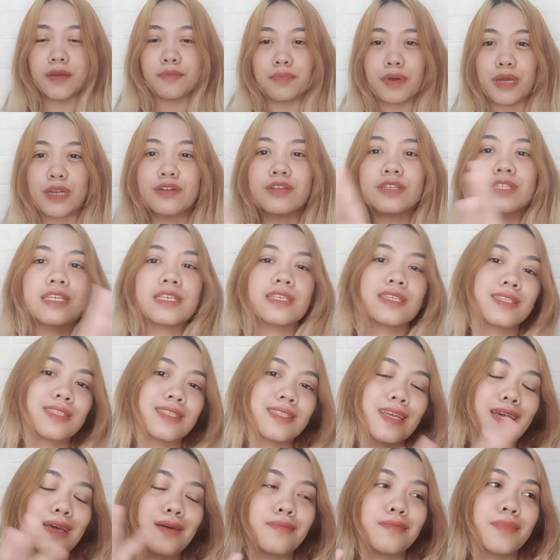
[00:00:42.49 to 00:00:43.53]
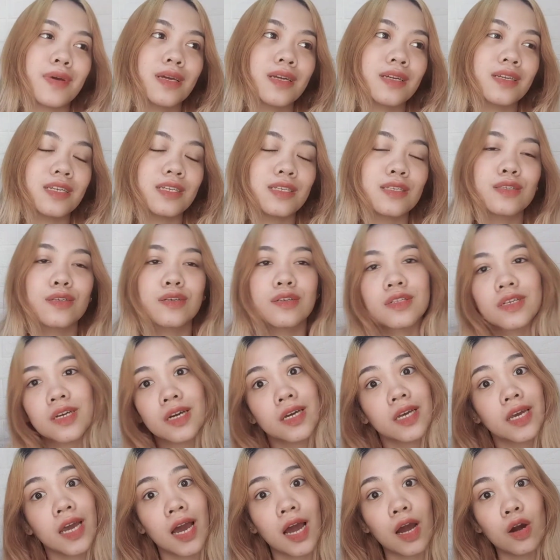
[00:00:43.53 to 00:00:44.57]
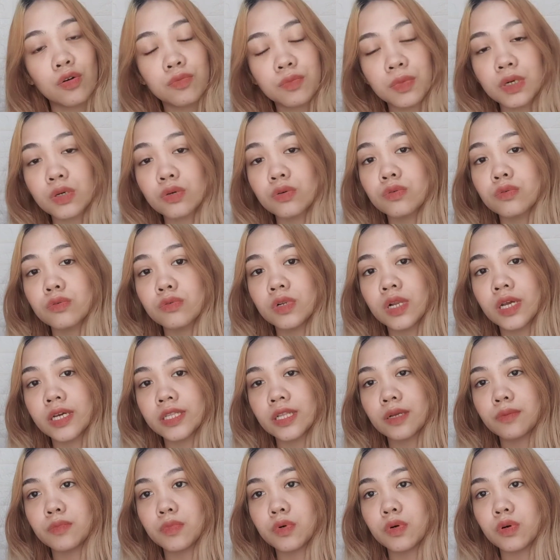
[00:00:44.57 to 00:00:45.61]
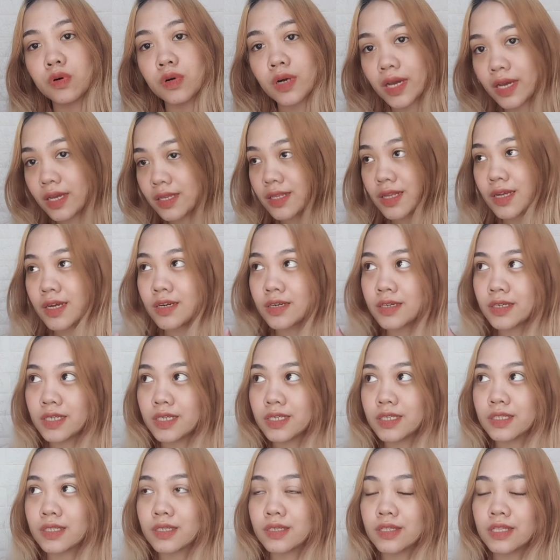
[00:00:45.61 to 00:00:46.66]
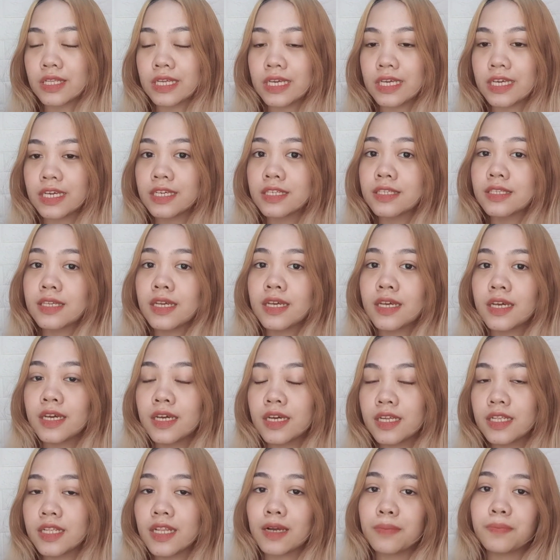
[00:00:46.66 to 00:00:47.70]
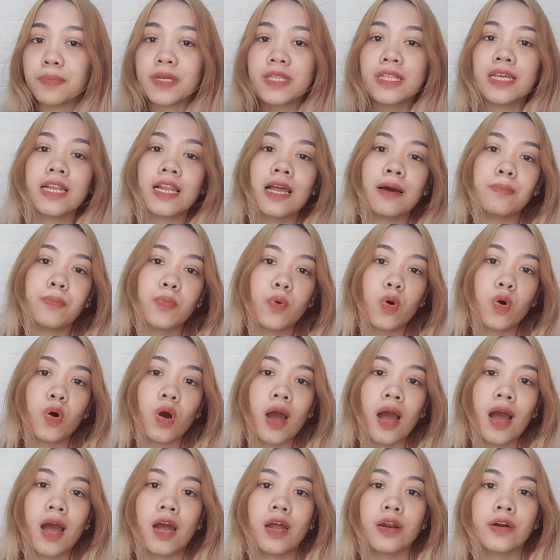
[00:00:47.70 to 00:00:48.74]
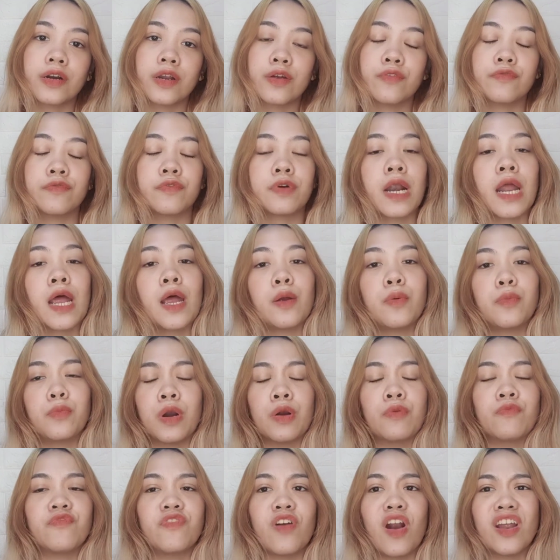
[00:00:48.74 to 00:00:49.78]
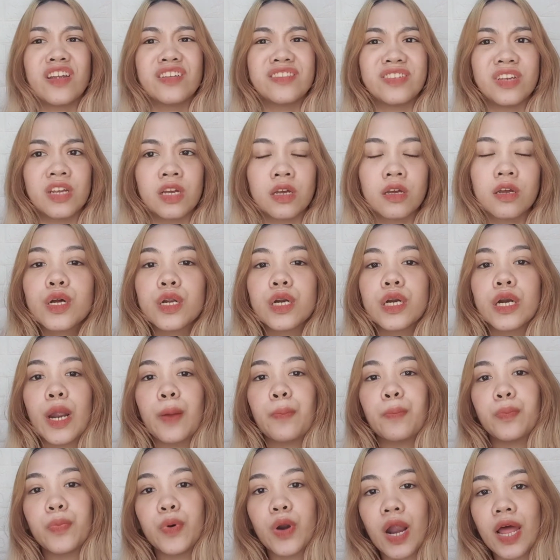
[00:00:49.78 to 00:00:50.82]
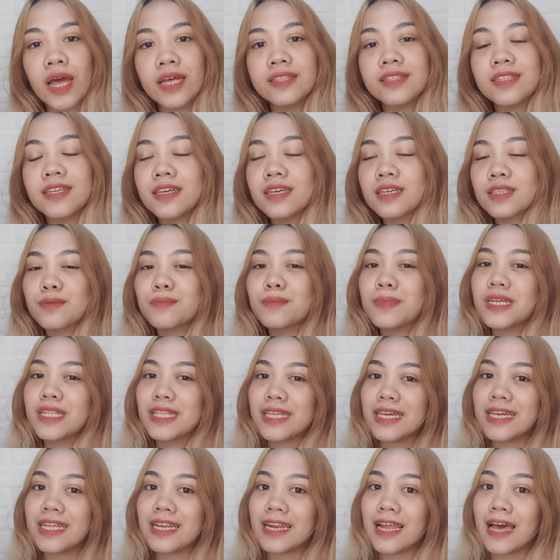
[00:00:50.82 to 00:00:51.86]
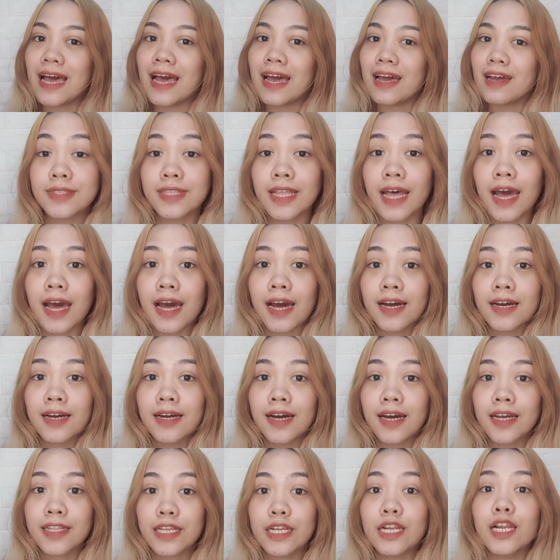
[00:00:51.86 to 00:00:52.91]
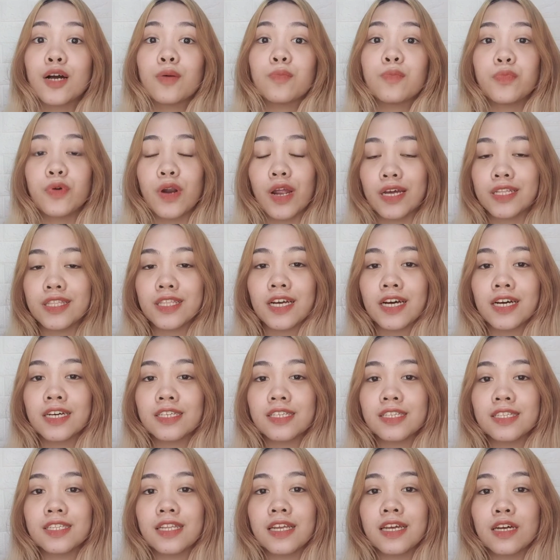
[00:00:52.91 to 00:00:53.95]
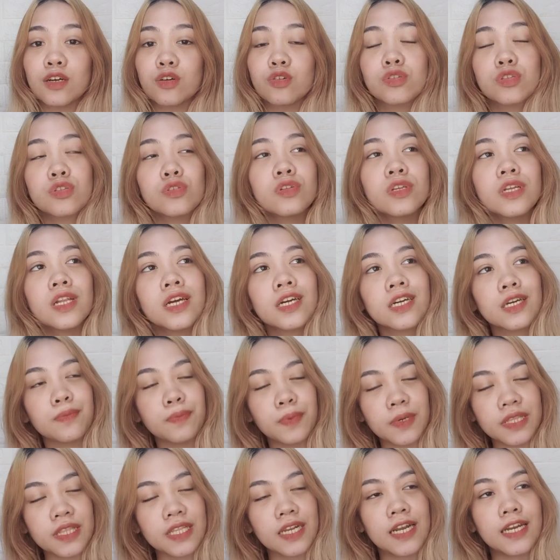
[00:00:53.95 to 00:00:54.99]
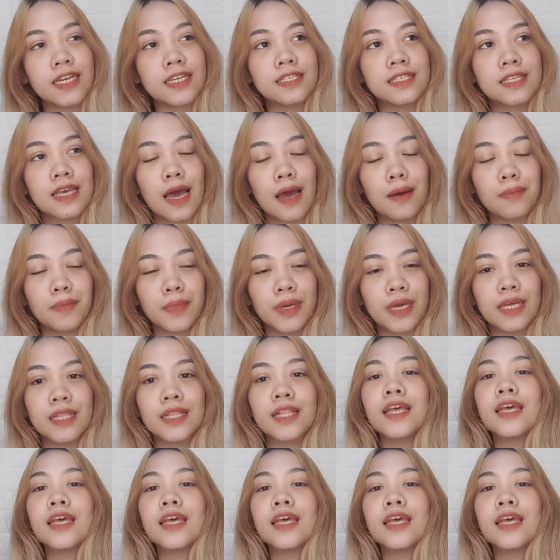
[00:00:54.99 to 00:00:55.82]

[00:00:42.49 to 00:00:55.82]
Pero this time, may reason kaya ako magkukulay ng buhok. And ang reason is, nagpadala po ang reverend, reverend, Rebrand It Manila ng kanilang products na gusto nilang ipatry sa amin.